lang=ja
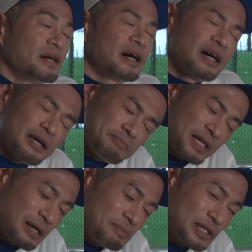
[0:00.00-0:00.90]
ああやっぱ
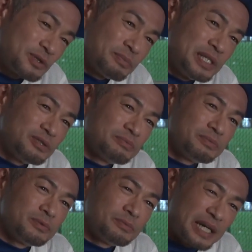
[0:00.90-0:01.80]
頑張るとビール
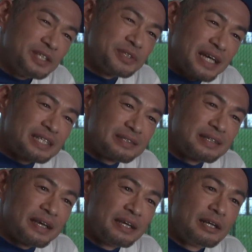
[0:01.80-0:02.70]
うまいよなっ
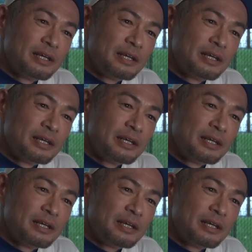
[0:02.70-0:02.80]
て、